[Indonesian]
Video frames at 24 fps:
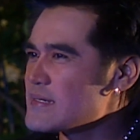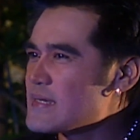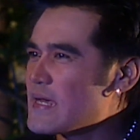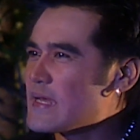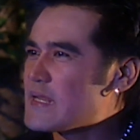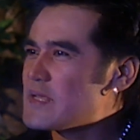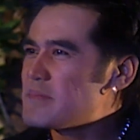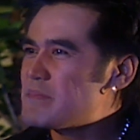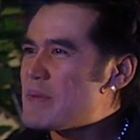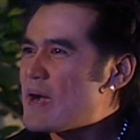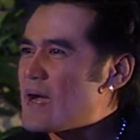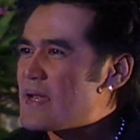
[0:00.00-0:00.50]

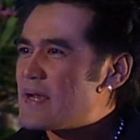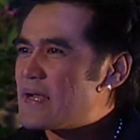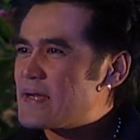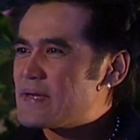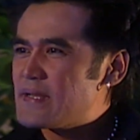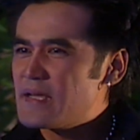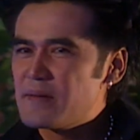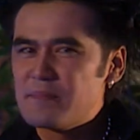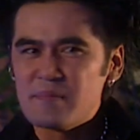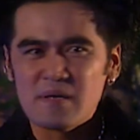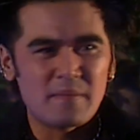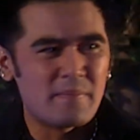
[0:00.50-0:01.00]
Dari mana
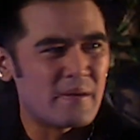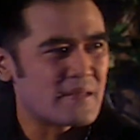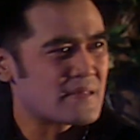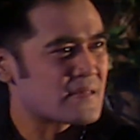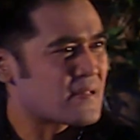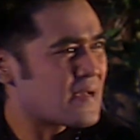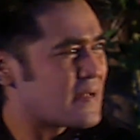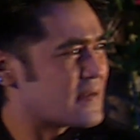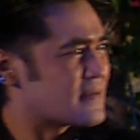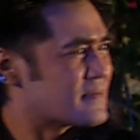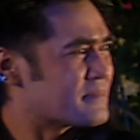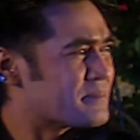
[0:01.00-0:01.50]
dia
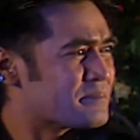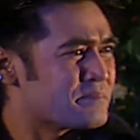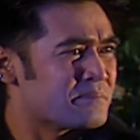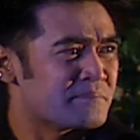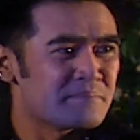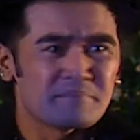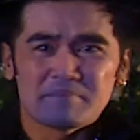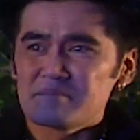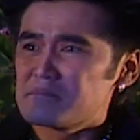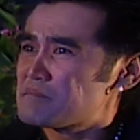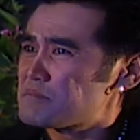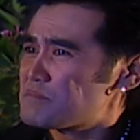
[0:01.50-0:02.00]
mendapatkan
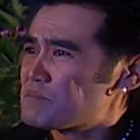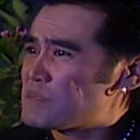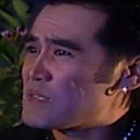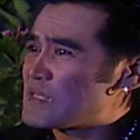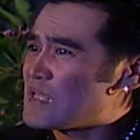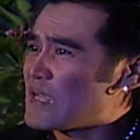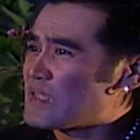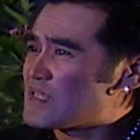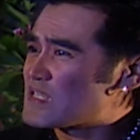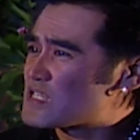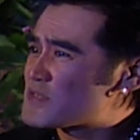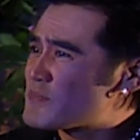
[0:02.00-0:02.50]

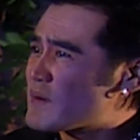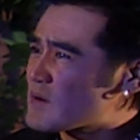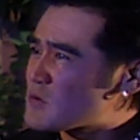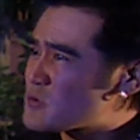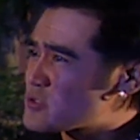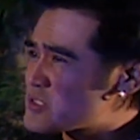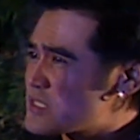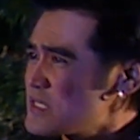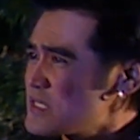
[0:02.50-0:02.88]
penyanyi sebagus